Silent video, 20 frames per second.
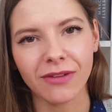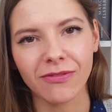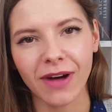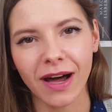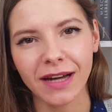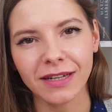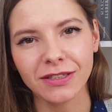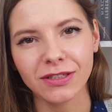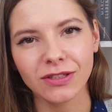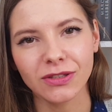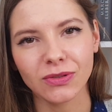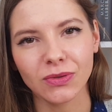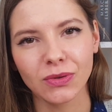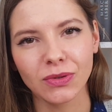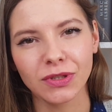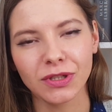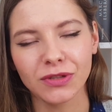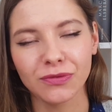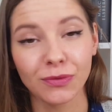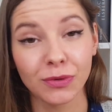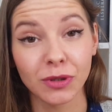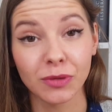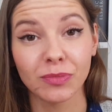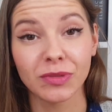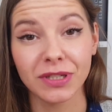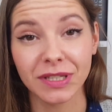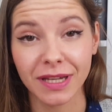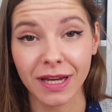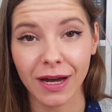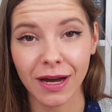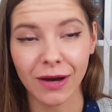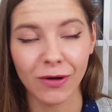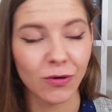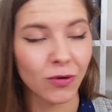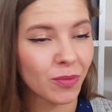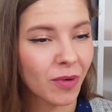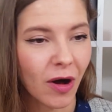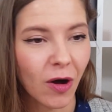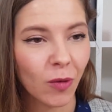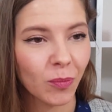erwartet und ich wurde bisher
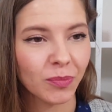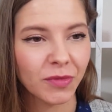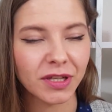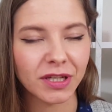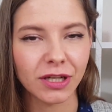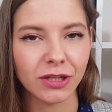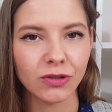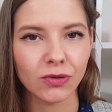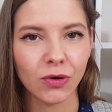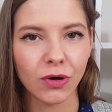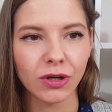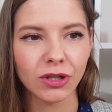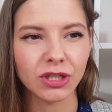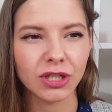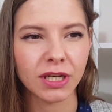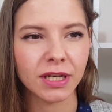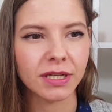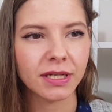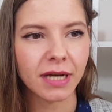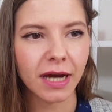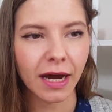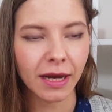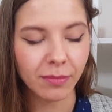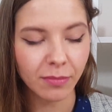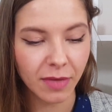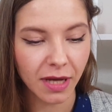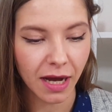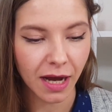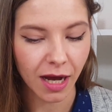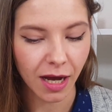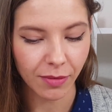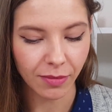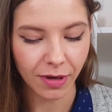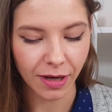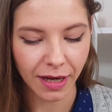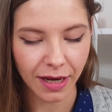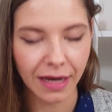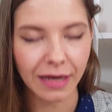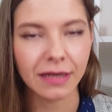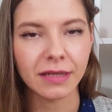überhaupt nicht enttäuscht. Ich kann mir
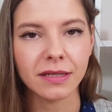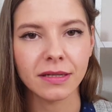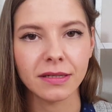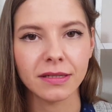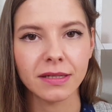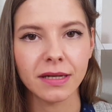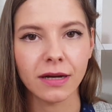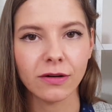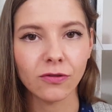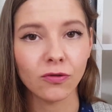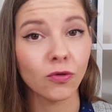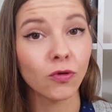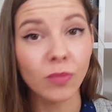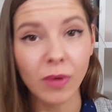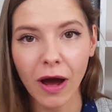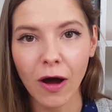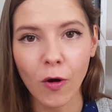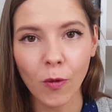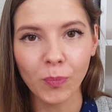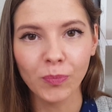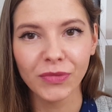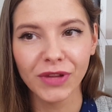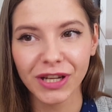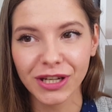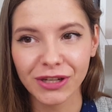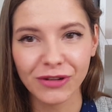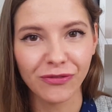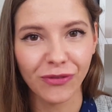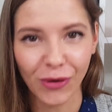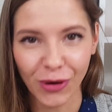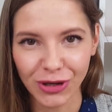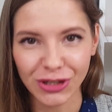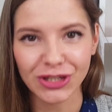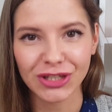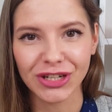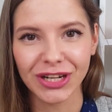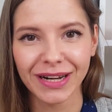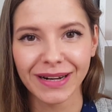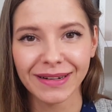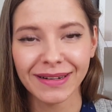aber, ehrlich gesagt, überhaupt nicht
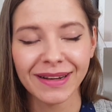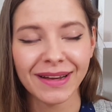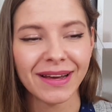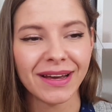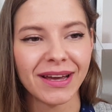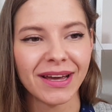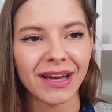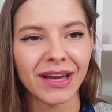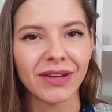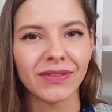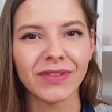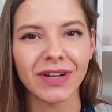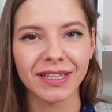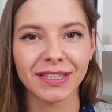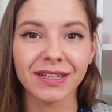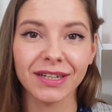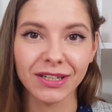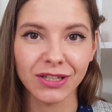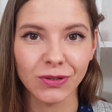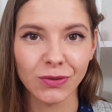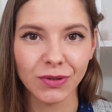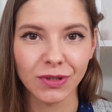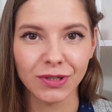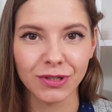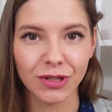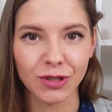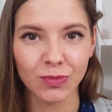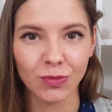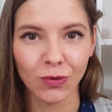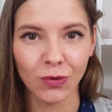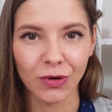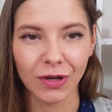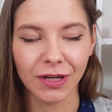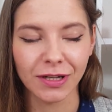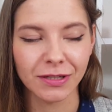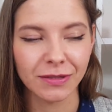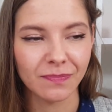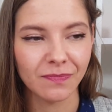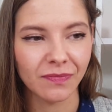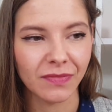vorstellen, in welche Richtung dieses Buch
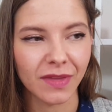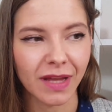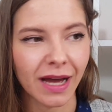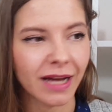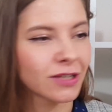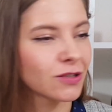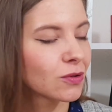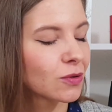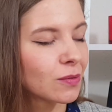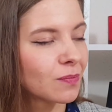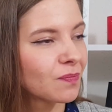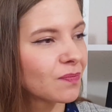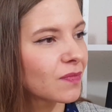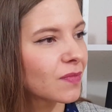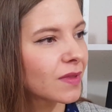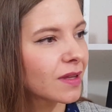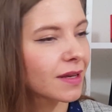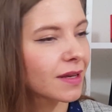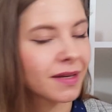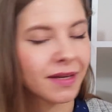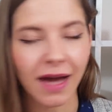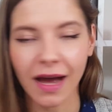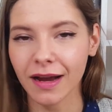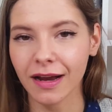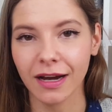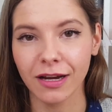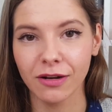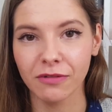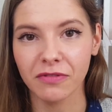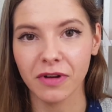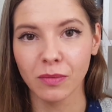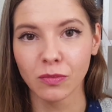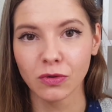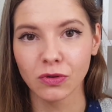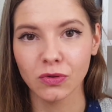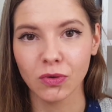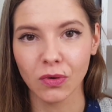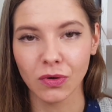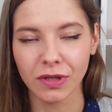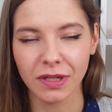geht. Also gar keine
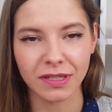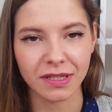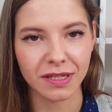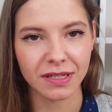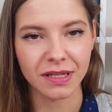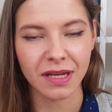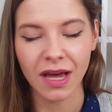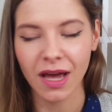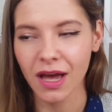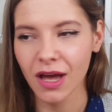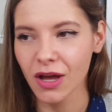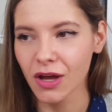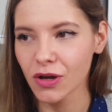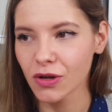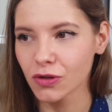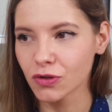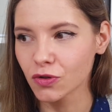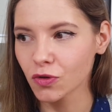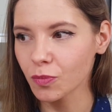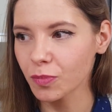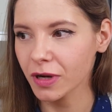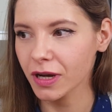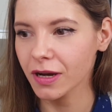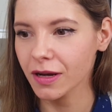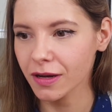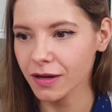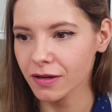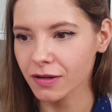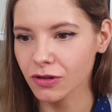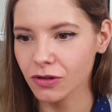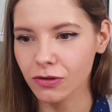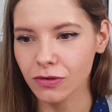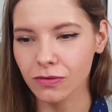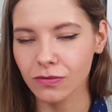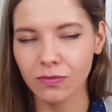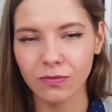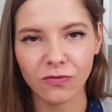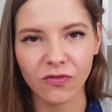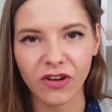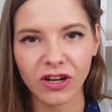Vermutung. Es ist super
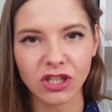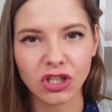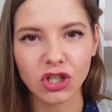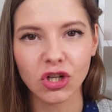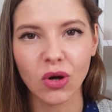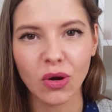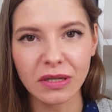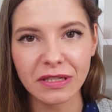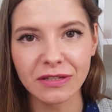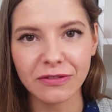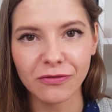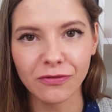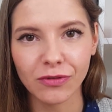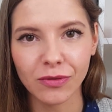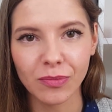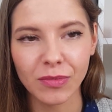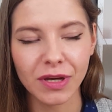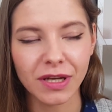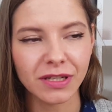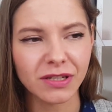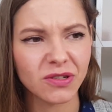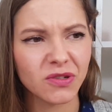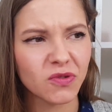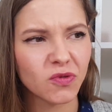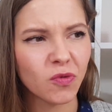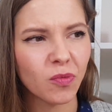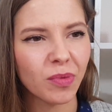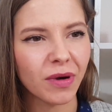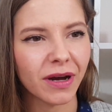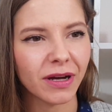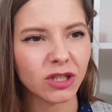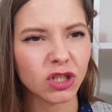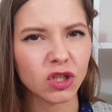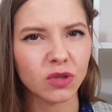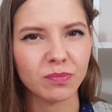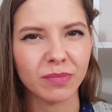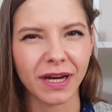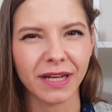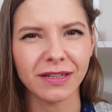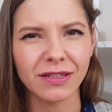verschlossen für mich, super
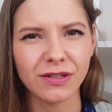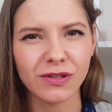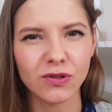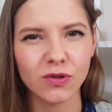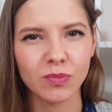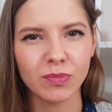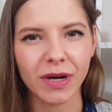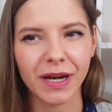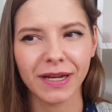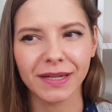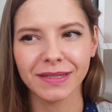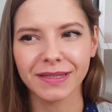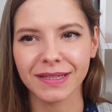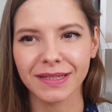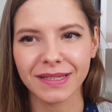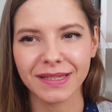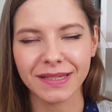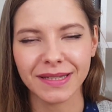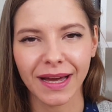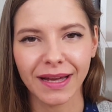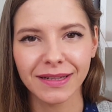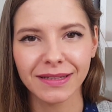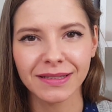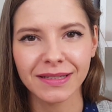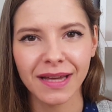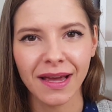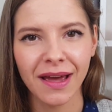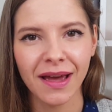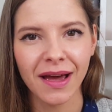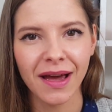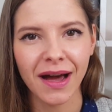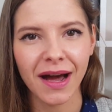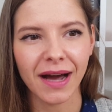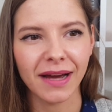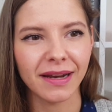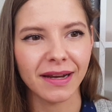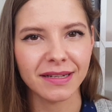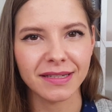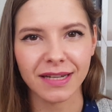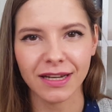spannend, super interessant.
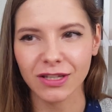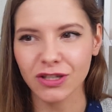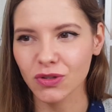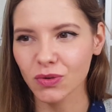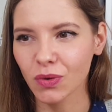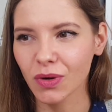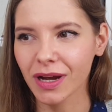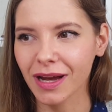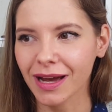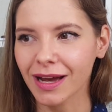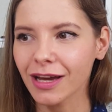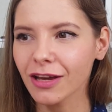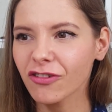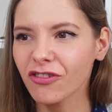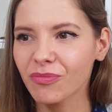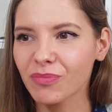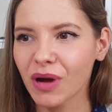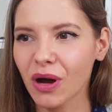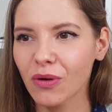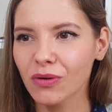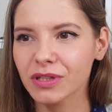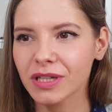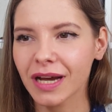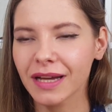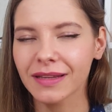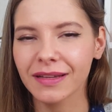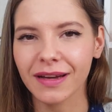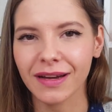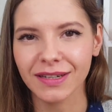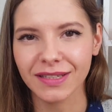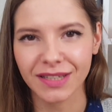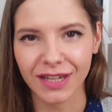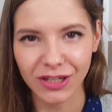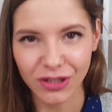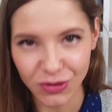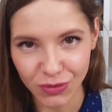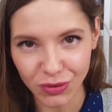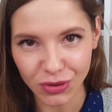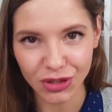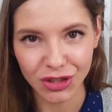Einerseits so greifbar und
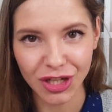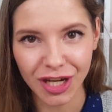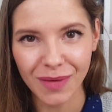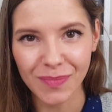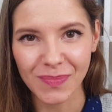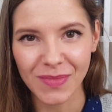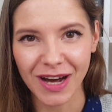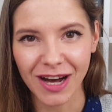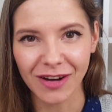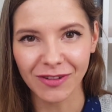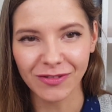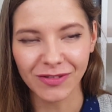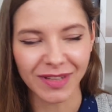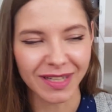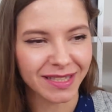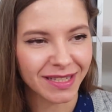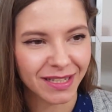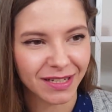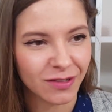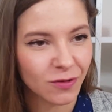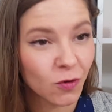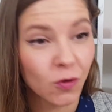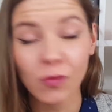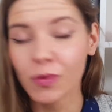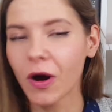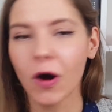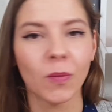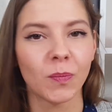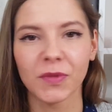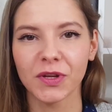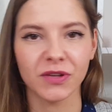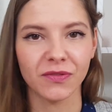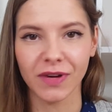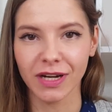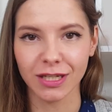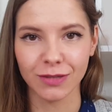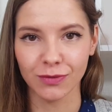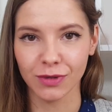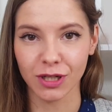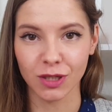andererseits so schemenhaft, dass ich überhaupt nicht
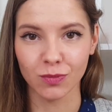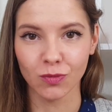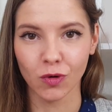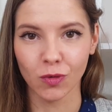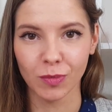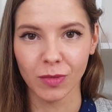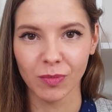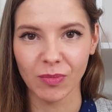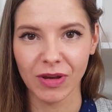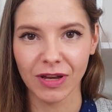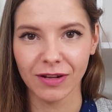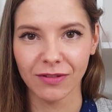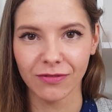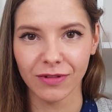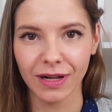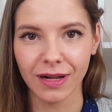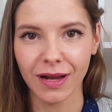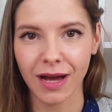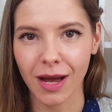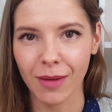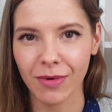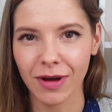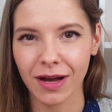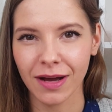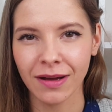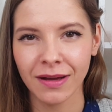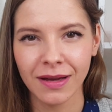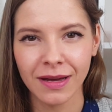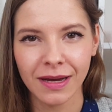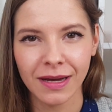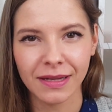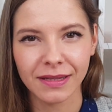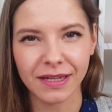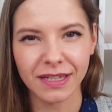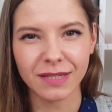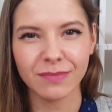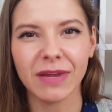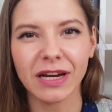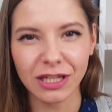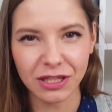weiß, wo das Buch mit mir hin will. Aber
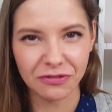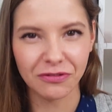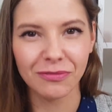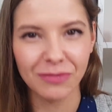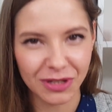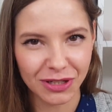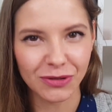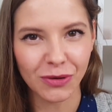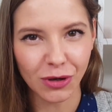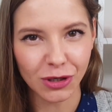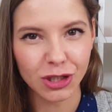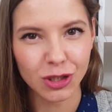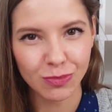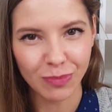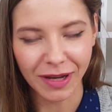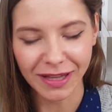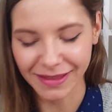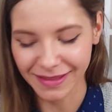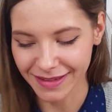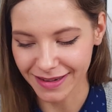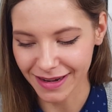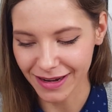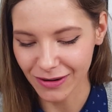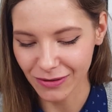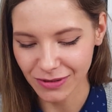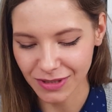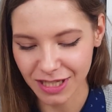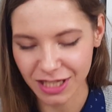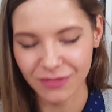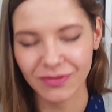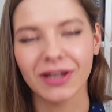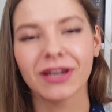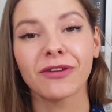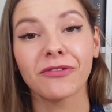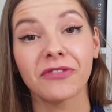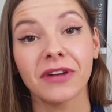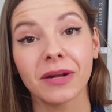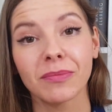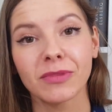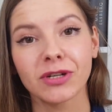das macht es für mich noch spannender und deswegen
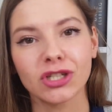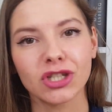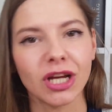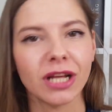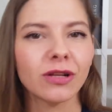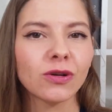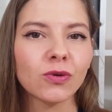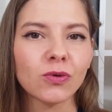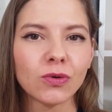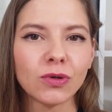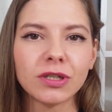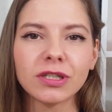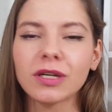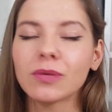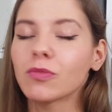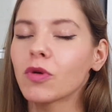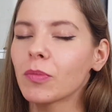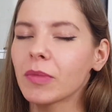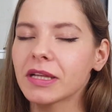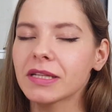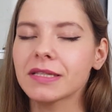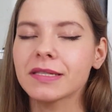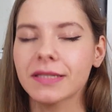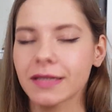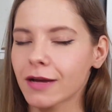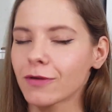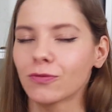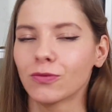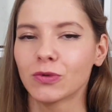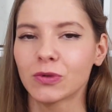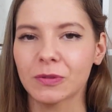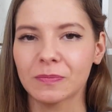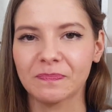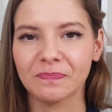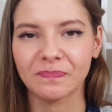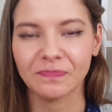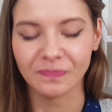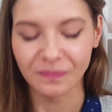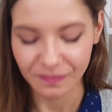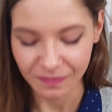gefällt mir Schattenkult im Moment sehr gut.
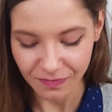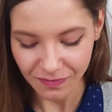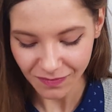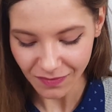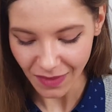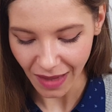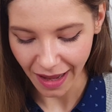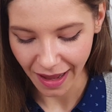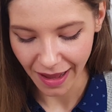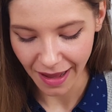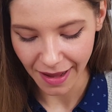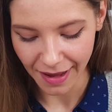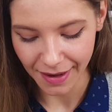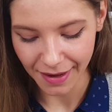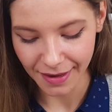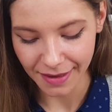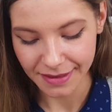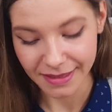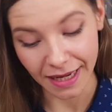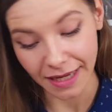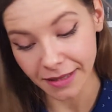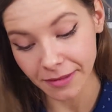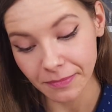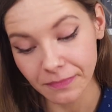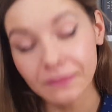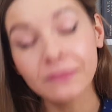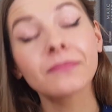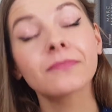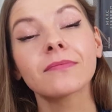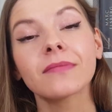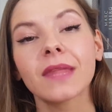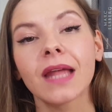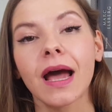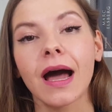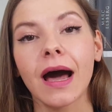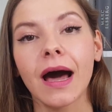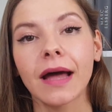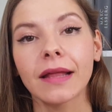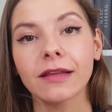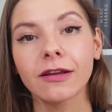Dann
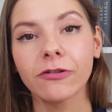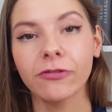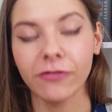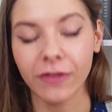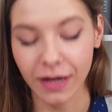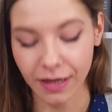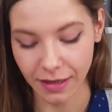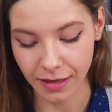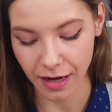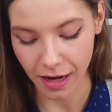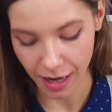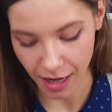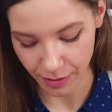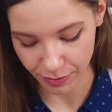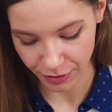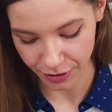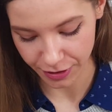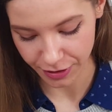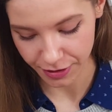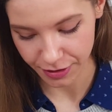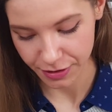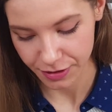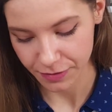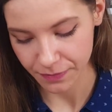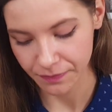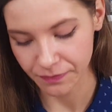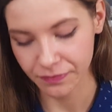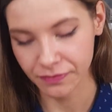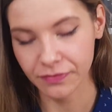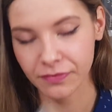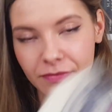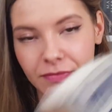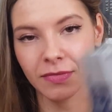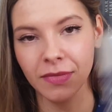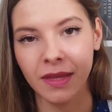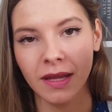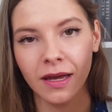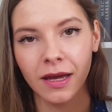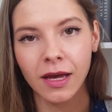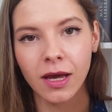Angefangen habe ich
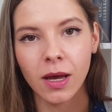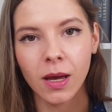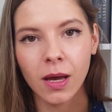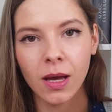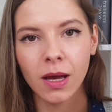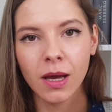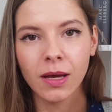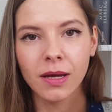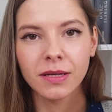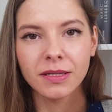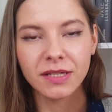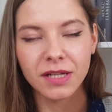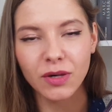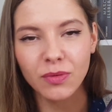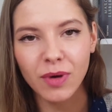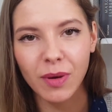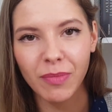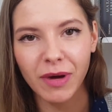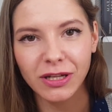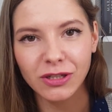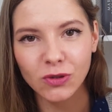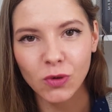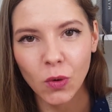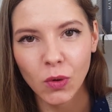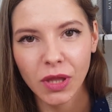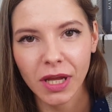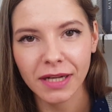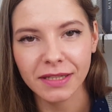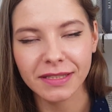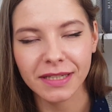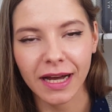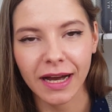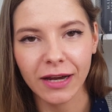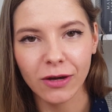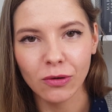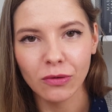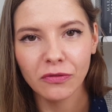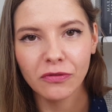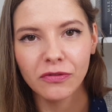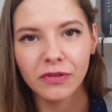Silberband
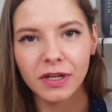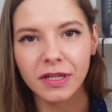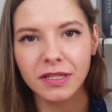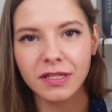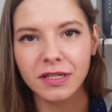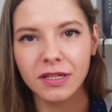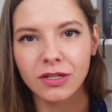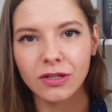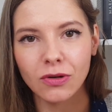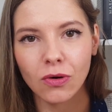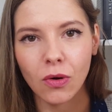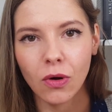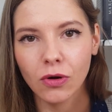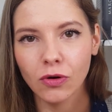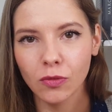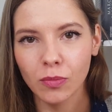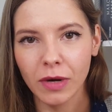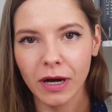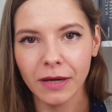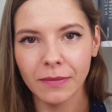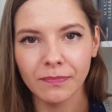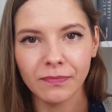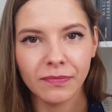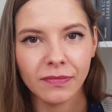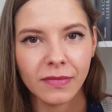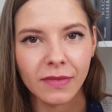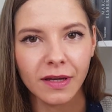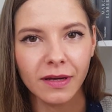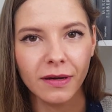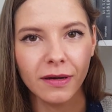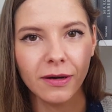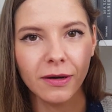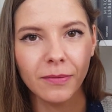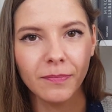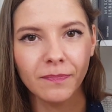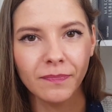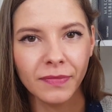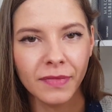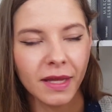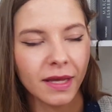143, Autobahn.
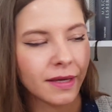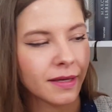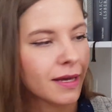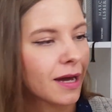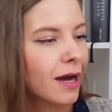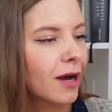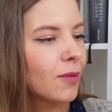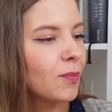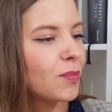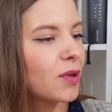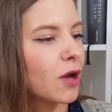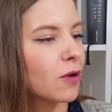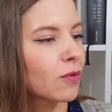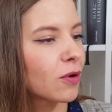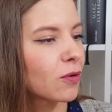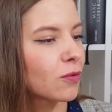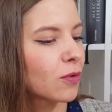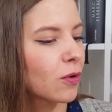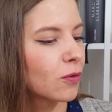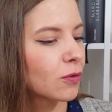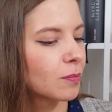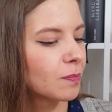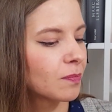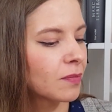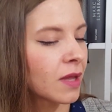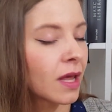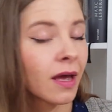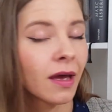Ähm, ja, Perry Roden.